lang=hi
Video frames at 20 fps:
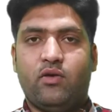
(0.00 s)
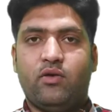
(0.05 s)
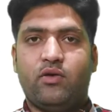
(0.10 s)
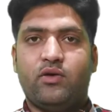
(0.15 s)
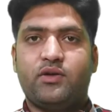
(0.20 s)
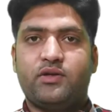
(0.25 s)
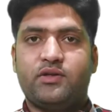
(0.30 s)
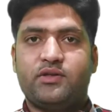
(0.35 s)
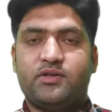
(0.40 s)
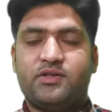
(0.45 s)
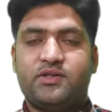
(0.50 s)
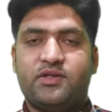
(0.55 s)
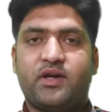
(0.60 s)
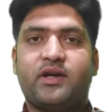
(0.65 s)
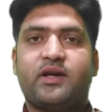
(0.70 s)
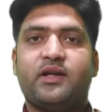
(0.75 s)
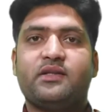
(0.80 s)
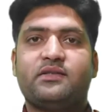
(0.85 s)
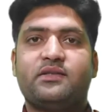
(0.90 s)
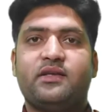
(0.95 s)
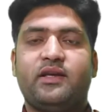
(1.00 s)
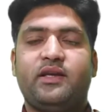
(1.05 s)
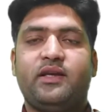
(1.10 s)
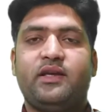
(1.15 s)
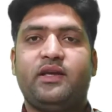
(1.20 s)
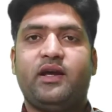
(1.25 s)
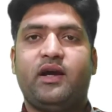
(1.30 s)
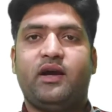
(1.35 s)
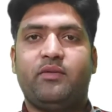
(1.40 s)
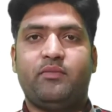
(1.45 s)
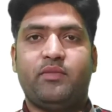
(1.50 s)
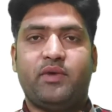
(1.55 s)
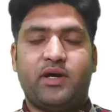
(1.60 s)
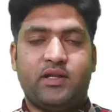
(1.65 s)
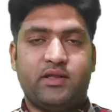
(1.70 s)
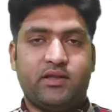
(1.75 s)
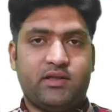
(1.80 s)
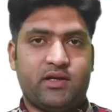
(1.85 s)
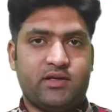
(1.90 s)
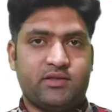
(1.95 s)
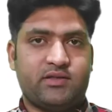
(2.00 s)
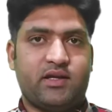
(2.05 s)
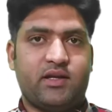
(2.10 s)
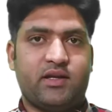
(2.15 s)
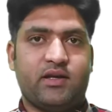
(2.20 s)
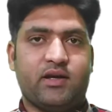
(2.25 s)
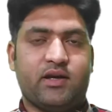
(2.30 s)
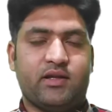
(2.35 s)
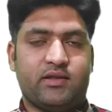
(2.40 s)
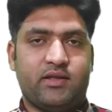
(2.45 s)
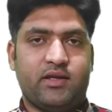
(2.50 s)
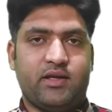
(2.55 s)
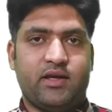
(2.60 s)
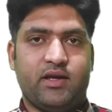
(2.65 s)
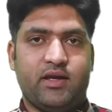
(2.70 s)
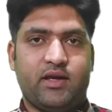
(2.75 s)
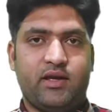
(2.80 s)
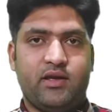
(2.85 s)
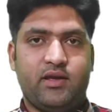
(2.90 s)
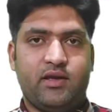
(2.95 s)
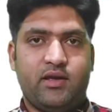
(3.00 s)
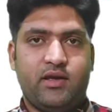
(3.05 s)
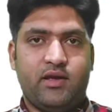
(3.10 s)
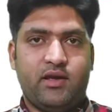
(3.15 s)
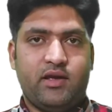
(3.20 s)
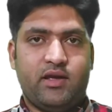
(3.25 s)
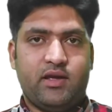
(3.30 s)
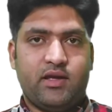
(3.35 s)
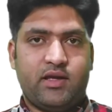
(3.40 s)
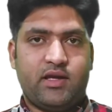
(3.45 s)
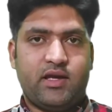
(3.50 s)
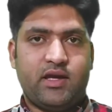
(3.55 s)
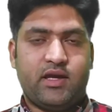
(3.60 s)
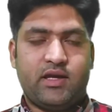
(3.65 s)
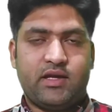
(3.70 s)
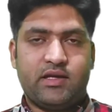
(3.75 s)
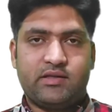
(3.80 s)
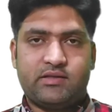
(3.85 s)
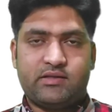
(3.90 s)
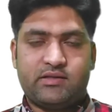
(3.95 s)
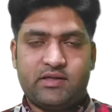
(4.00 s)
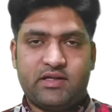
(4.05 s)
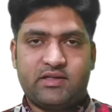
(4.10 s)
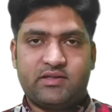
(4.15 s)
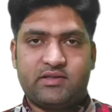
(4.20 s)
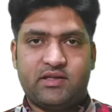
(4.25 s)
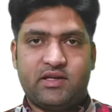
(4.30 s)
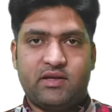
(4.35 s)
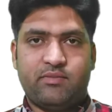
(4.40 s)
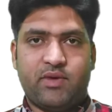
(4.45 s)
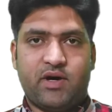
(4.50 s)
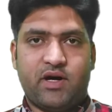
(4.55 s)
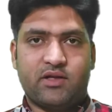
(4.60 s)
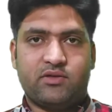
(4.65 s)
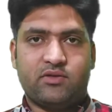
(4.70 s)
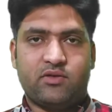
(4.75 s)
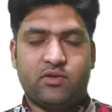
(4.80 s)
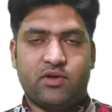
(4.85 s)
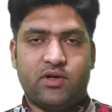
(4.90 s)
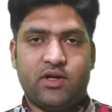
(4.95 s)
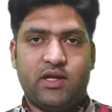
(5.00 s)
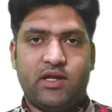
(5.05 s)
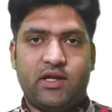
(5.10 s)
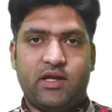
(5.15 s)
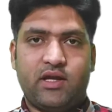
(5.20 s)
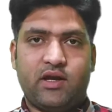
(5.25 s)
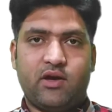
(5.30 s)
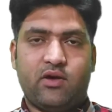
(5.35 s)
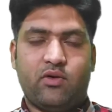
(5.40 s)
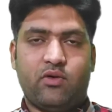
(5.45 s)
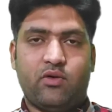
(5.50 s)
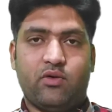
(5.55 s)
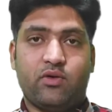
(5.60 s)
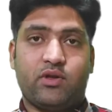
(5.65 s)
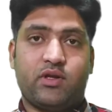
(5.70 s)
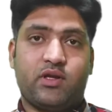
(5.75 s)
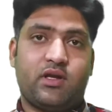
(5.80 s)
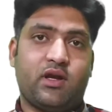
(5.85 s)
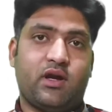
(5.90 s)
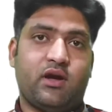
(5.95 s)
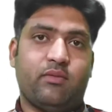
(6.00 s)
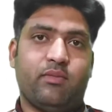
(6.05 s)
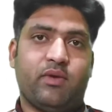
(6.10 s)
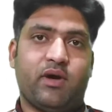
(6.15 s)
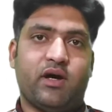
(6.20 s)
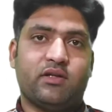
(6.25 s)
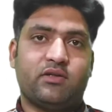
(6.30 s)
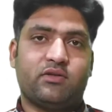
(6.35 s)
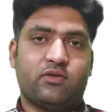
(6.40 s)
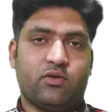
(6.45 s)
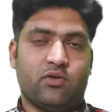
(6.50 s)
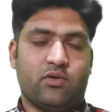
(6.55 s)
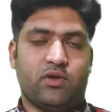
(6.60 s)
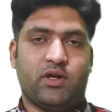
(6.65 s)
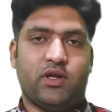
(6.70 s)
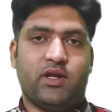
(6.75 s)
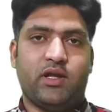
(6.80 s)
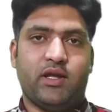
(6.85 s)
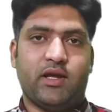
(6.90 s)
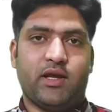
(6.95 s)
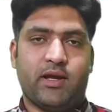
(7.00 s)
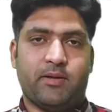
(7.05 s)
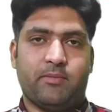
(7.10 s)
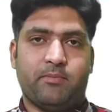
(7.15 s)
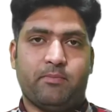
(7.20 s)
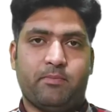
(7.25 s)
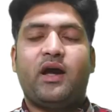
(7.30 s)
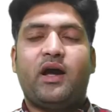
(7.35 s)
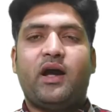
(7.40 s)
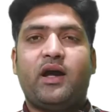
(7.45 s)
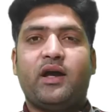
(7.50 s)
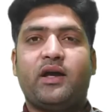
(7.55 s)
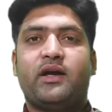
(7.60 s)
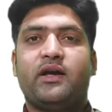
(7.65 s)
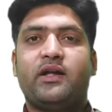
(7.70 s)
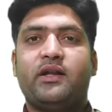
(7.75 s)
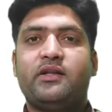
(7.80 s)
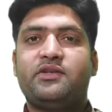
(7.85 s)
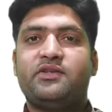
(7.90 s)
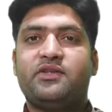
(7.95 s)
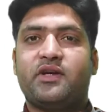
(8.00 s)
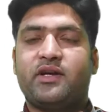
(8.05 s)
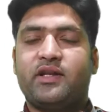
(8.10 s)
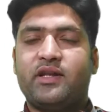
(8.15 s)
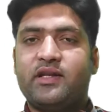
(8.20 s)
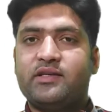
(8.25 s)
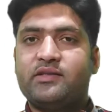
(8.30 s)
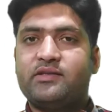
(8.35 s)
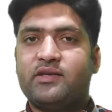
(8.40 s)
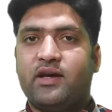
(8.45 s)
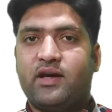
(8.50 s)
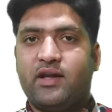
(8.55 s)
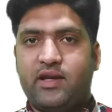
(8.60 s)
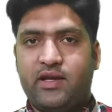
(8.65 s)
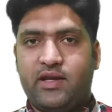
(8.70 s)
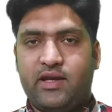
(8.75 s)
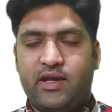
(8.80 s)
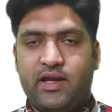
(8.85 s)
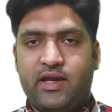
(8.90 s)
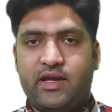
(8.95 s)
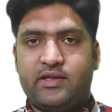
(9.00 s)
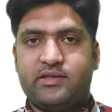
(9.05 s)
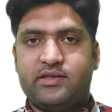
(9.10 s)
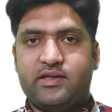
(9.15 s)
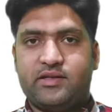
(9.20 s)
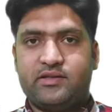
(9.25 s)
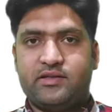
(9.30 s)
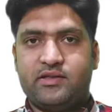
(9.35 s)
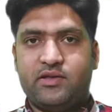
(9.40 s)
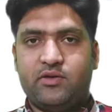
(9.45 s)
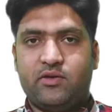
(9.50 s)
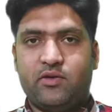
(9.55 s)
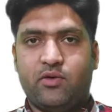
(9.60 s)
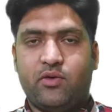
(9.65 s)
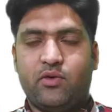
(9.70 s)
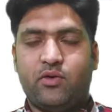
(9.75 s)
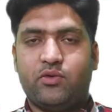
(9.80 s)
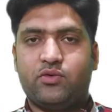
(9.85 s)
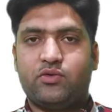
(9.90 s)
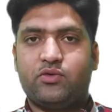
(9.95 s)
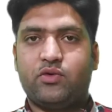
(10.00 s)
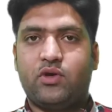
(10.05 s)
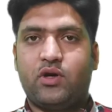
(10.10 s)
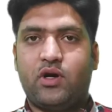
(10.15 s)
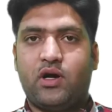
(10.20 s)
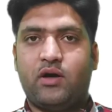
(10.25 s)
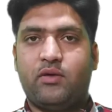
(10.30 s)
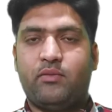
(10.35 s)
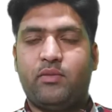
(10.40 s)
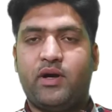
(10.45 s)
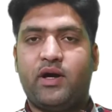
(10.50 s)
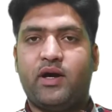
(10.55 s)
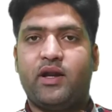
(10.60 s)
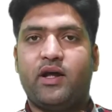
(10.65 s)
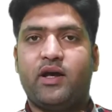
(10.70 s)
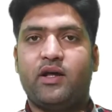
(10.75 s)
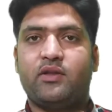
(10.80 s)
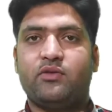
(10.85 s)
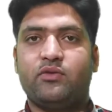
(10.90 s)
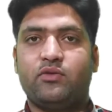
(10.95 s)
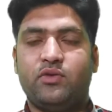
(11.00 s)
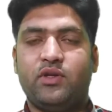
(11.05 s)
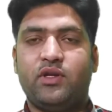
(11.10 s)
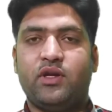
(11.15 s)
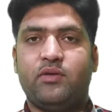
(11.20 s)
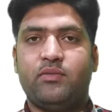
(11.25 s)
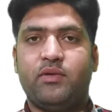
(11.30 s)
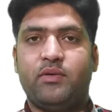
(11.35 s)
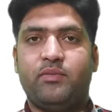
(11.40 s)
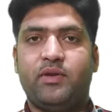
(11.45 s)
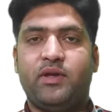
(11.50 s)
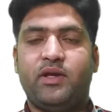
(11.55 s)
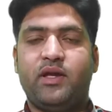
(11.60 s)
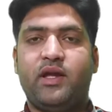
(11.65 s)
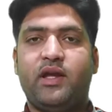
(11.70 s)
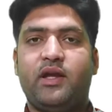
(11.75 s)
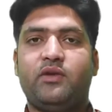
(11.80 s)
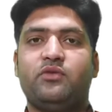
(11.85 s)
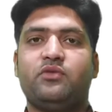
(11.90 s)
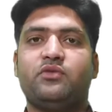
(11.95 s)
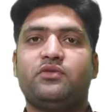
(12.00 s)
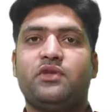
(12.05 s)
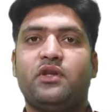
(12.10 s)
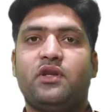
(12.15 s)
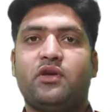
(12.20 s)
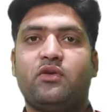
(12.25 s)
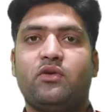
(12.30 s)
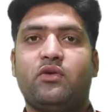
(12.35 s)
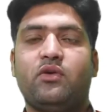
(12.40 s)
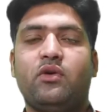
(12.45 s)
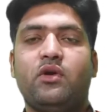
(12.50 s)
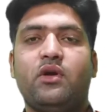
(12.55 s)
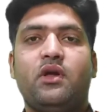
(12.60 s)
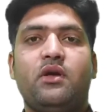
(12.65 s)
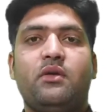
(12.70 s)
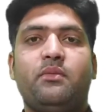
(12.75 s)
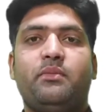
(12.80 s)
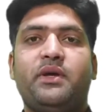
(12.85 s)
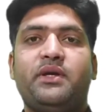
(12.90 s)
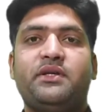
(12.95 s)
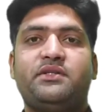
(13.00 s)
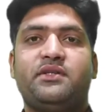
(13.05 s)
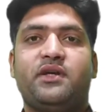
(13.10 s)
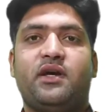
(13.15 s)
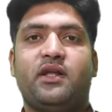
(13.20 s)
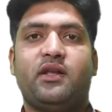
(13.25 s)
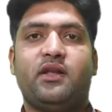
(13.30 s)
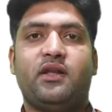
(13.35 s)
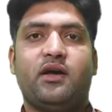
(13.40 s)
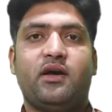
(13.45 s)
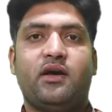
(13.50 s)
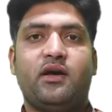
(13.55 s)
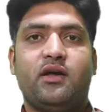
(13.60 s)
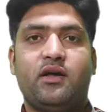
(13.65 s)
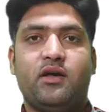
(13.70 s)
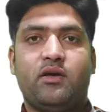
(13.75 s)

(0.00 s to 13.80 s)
और शक्ल से ही हम अंदाज़ा लगाते हैं कि किस टेंस की बात हो रही है और क्या बात हो रही है अगर शक्लें सारी एक जैसी हों तो हमारा दुनिया में भी एक दूसरे को पहचानना